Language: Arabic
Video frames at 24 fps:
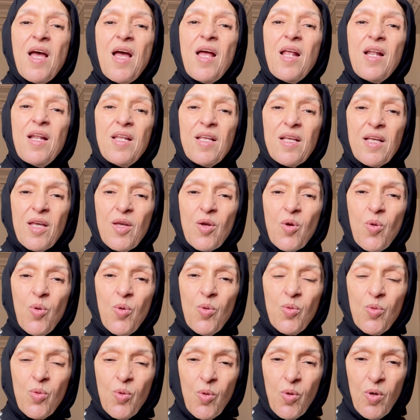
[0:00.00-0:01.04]
اللي
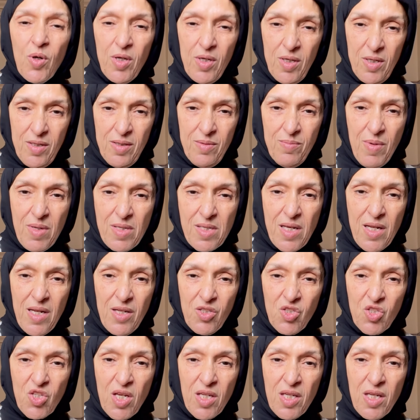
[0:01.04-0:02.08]
كيكونوا مثلا
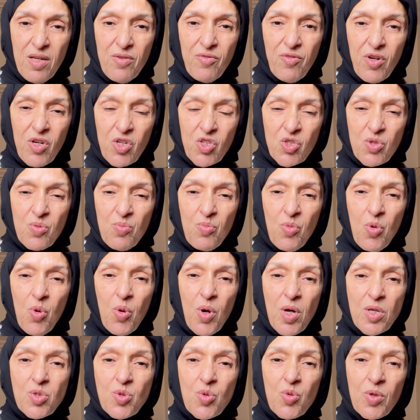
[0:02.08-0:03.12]
جنين في كرش امه
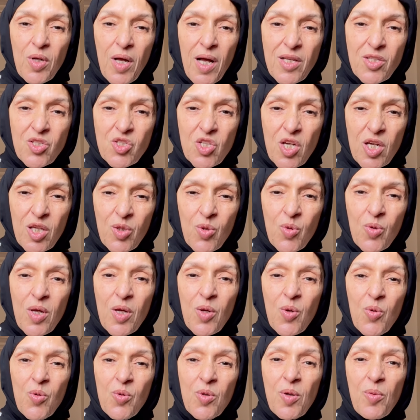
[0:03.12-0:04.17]
كتكون غتجهضو
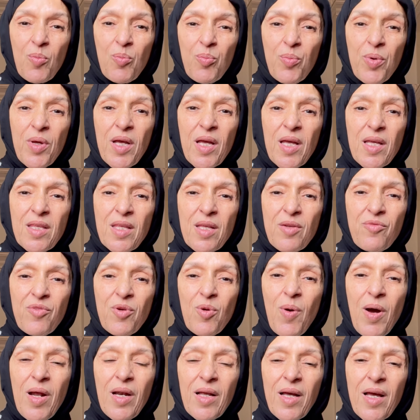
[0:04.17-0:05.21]
كيكون ربي كيدير فيه
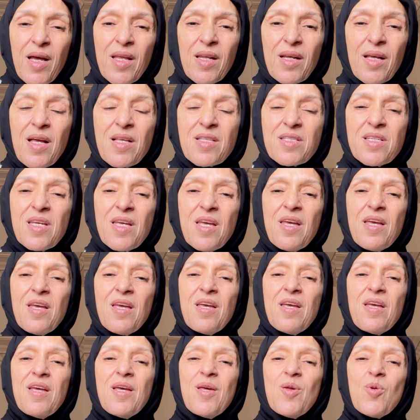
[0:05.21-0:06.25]
واحد الخير
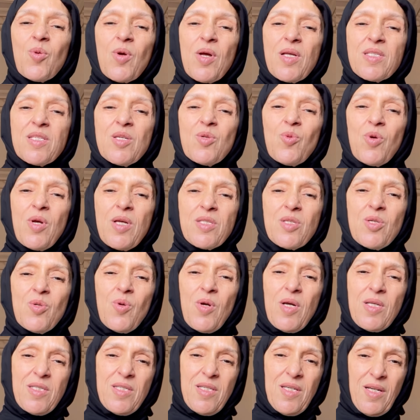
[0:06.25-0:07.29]
كثير وكثير وكثير
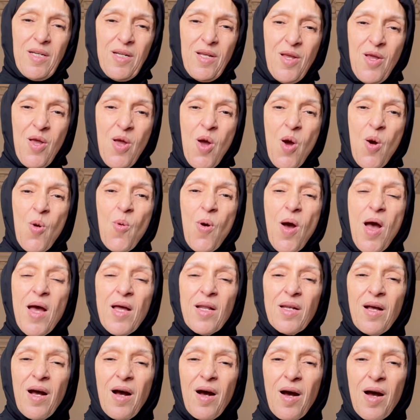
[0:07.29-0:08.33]
وكثير
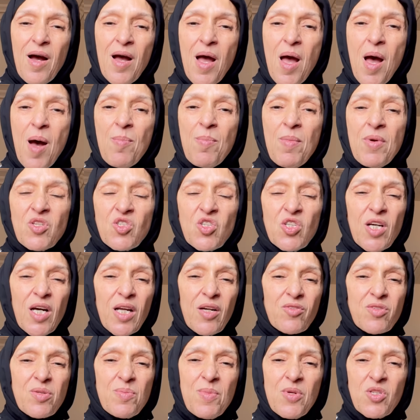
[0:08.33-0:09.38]
وانا ماشي
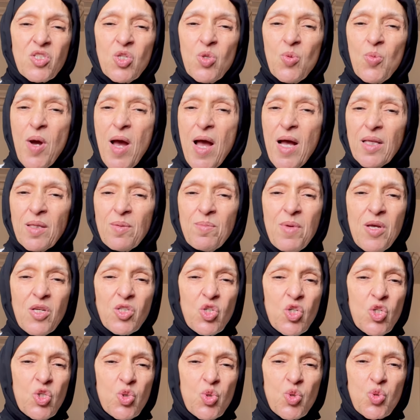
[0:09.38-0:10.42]
عرفت ماشي واحد
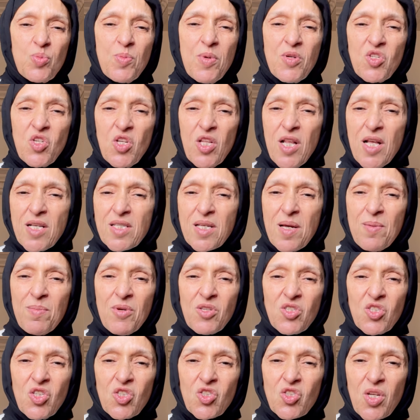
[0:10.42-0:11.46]
ماشي جوج ماشي ثلاثه
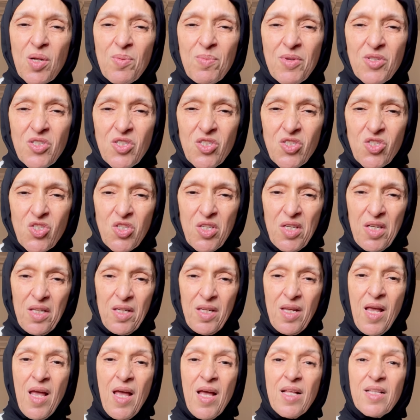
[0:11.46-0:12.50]
ماشي عشرة ماشي عشرين
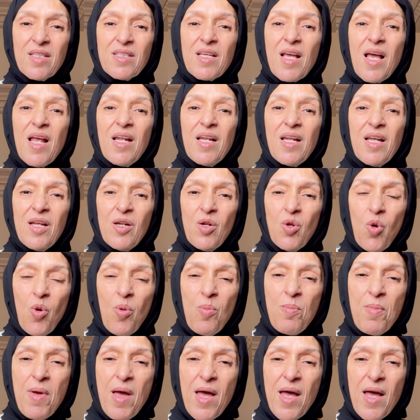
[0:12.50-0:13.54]
ديال
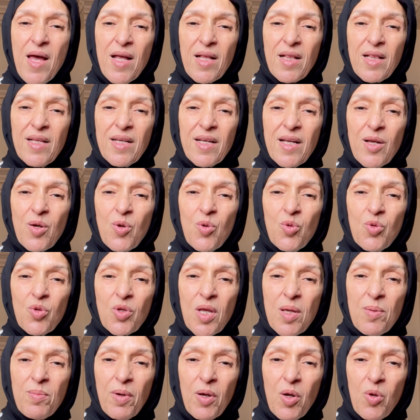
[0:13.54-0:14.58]
الامهات اللي كيكونوا
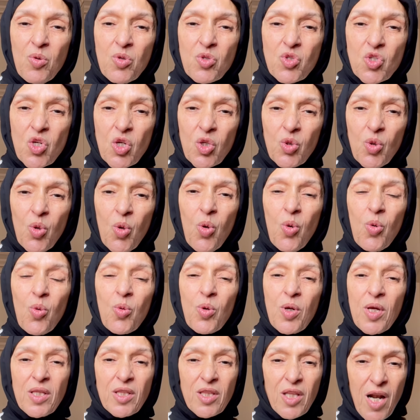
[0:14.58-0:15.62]
كيبغيو يجهضوا
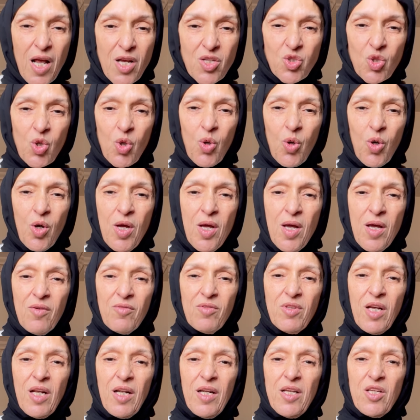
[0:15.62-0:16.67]
وكيتراجعوا
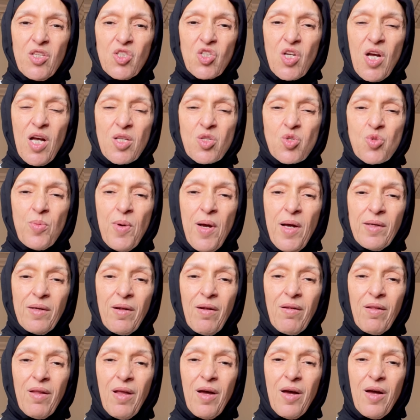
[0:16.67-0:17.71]
ديك الاجهاض سبحان
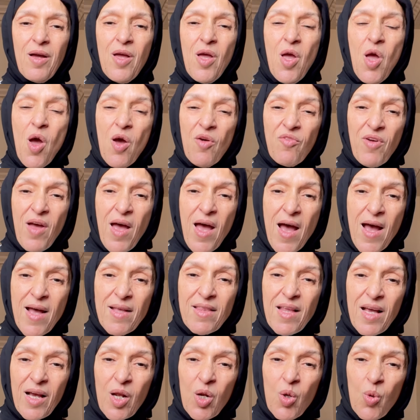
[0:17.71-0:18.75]
الله
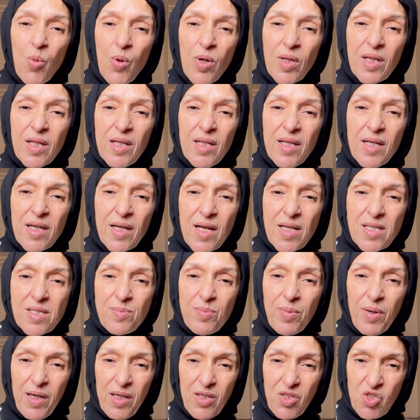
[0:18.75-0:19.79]
فهذاك الولد اللي
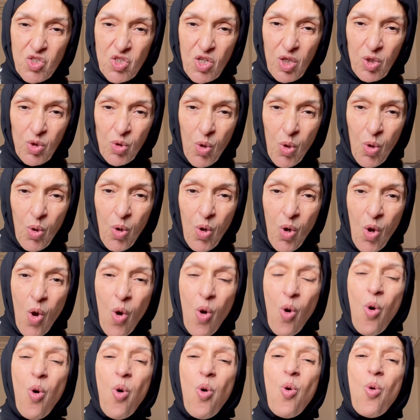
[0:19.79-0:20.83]
كتبغي تجهضو
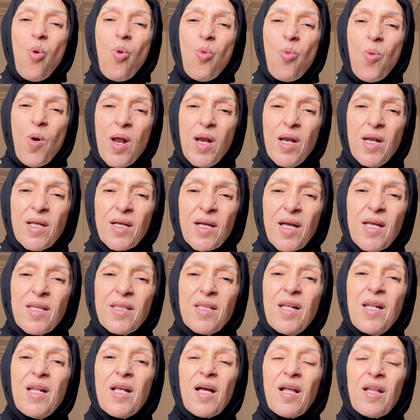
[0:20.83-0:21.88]
هو اللي
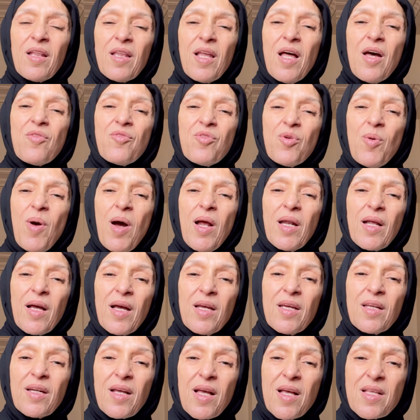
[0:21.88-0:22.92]
كيدير لك الله فيه واحد
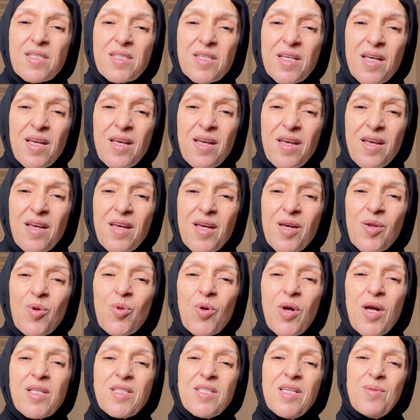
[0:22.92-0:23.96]
الخير كثير
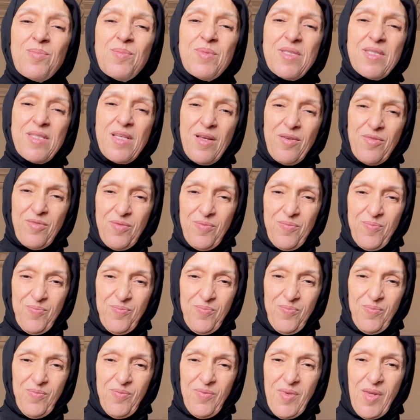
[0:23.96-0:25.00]
وكثير بزاف
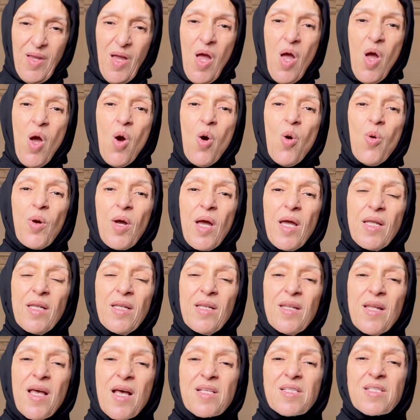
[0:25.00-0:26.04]
وكاين
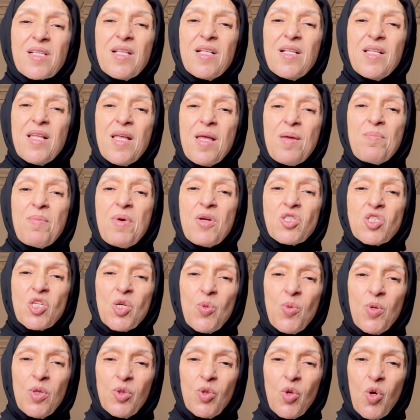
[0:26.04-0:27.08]
الناس اللي ماشي
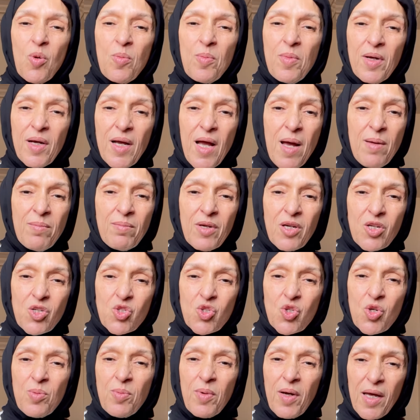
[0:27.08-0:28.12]
ولدهم كاع
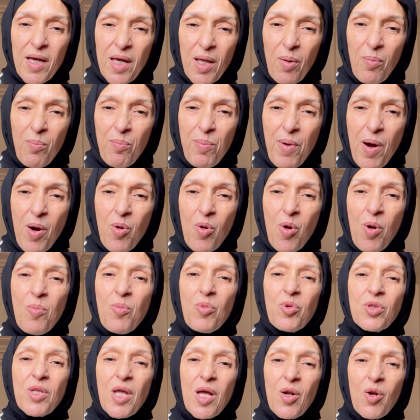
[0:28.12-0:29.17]
مكرشهم غير باهم
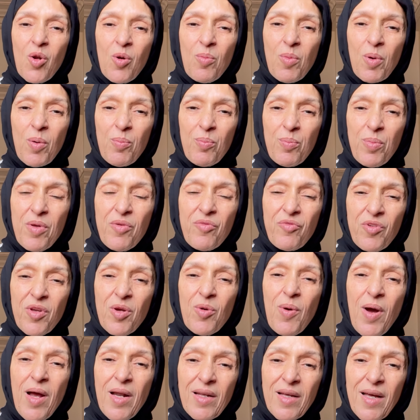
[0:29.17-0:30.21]
ودار لهم ربي فيه
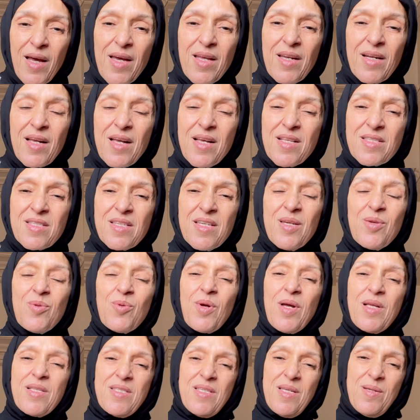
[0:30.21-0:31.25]
واحد الخير كثير
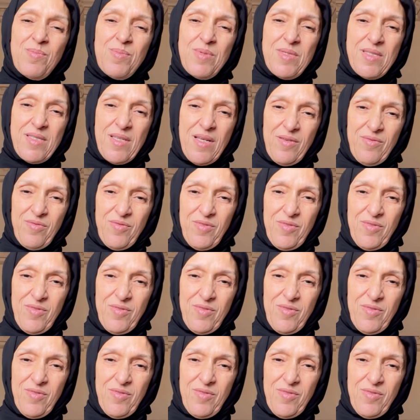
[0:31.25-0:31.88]
وكثير بزاف